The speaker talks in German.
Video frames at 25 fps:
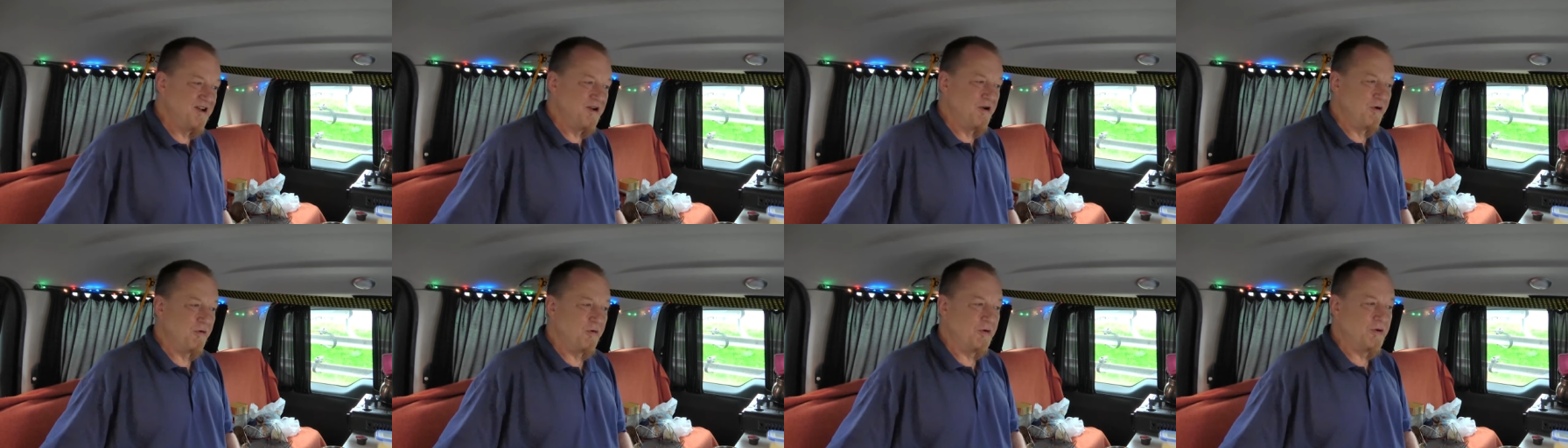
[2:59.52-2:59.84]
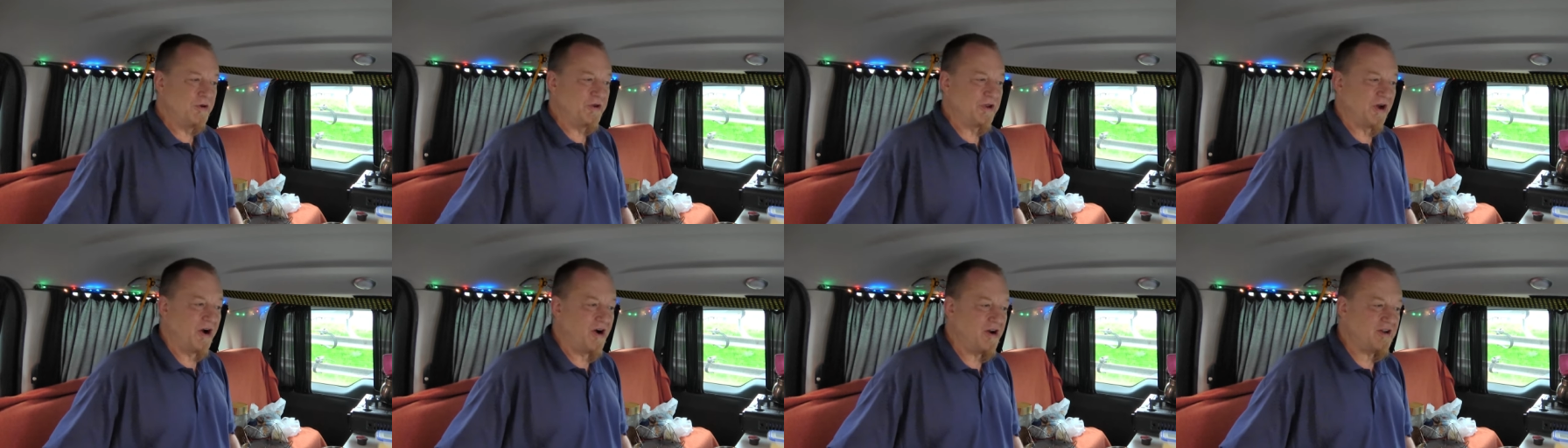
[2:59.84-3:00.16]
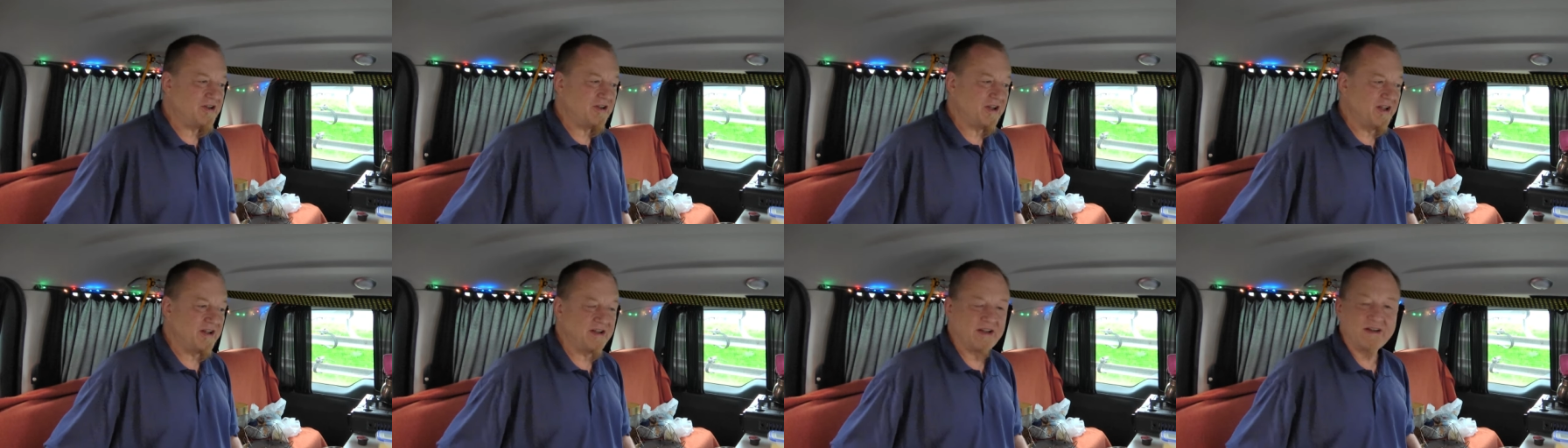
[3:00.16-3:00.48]
und
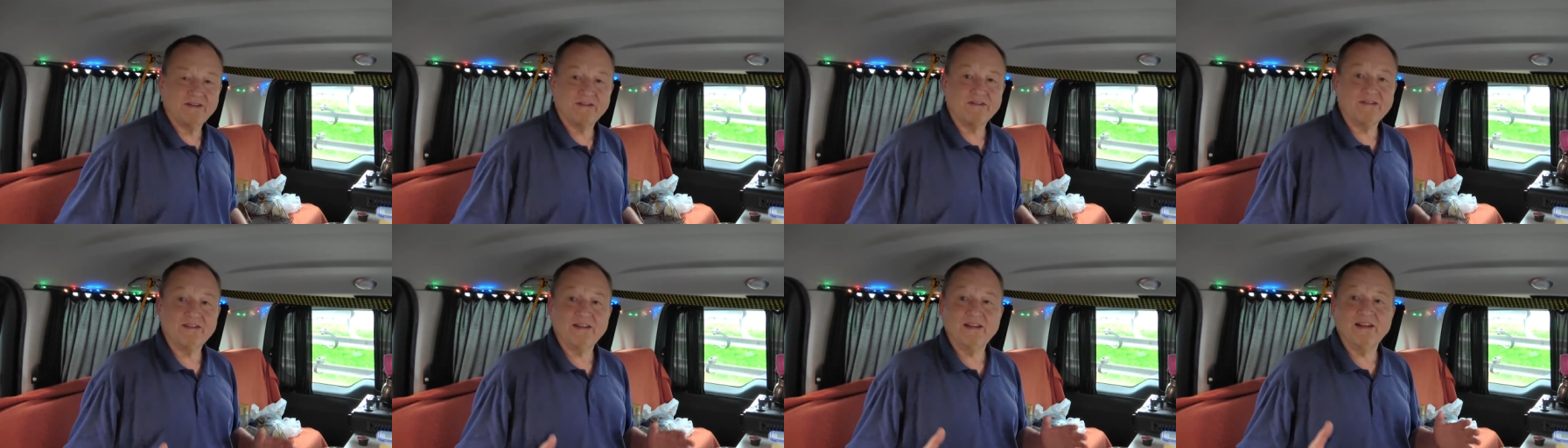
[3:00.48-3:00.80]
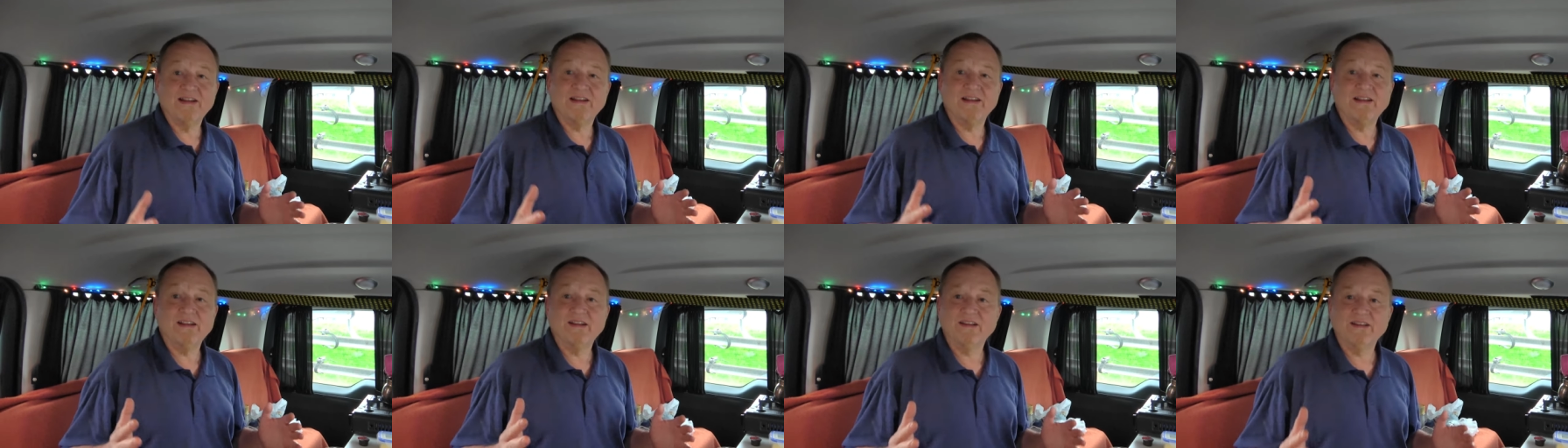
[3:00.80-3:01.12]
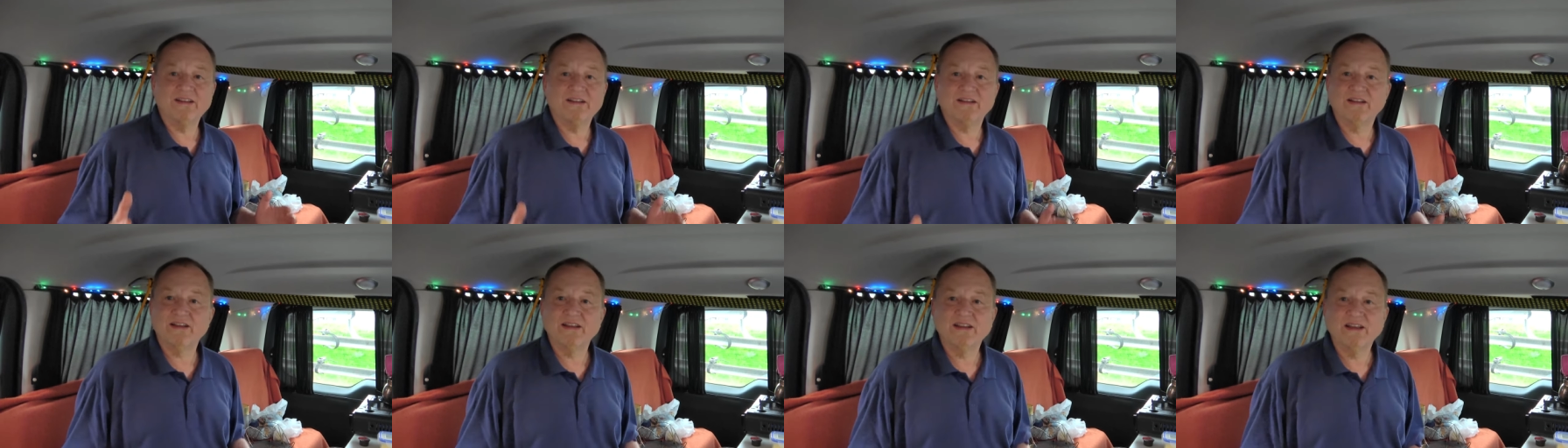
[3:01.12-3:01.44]
sagte
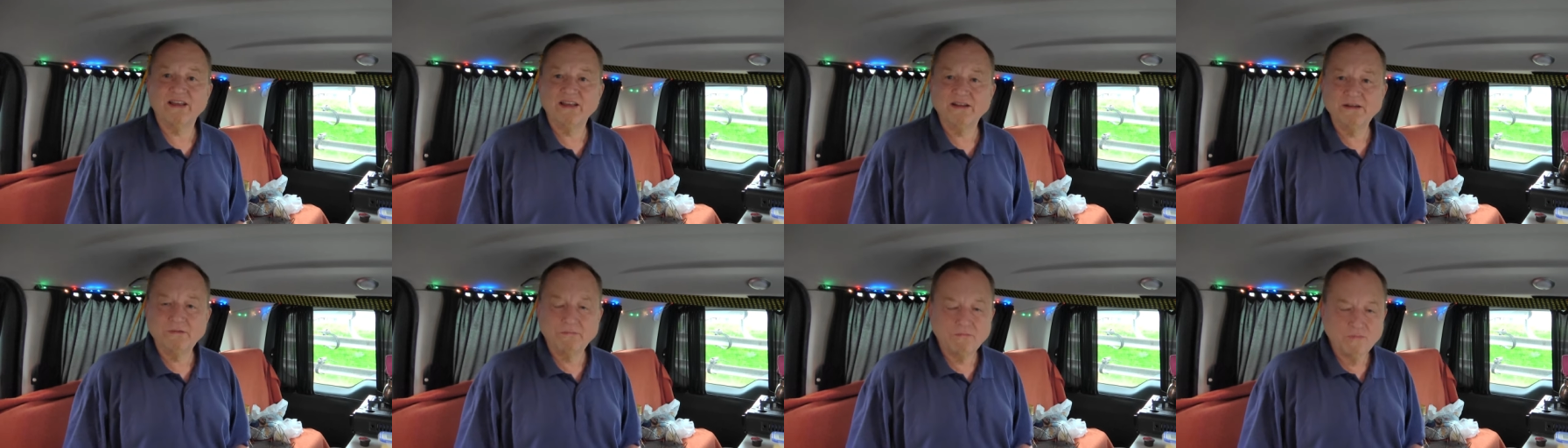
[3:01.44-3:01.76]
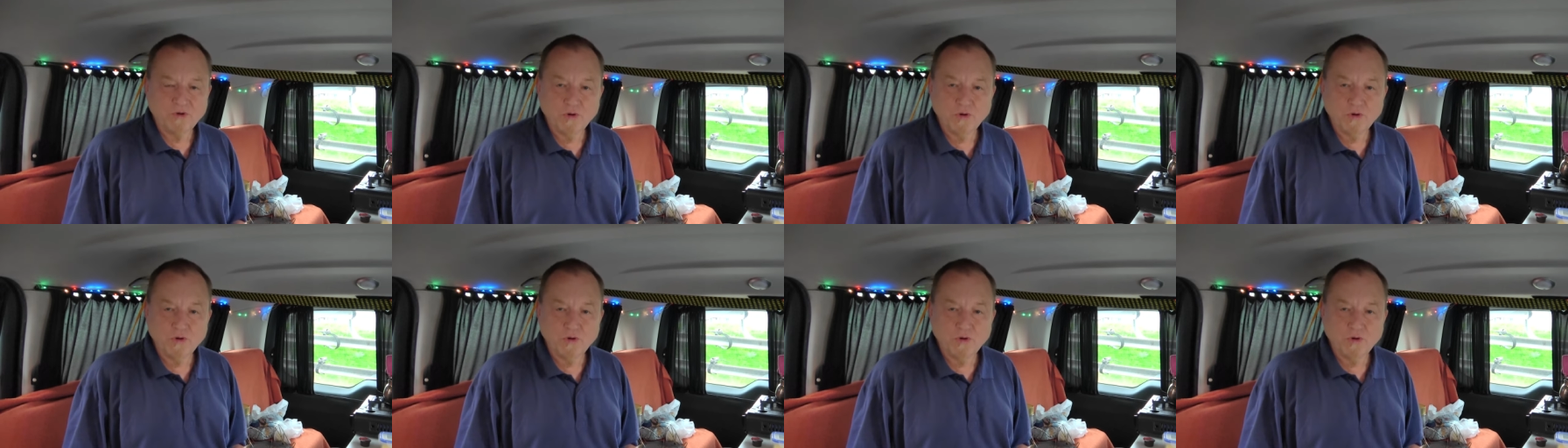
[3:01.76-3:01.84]
in einem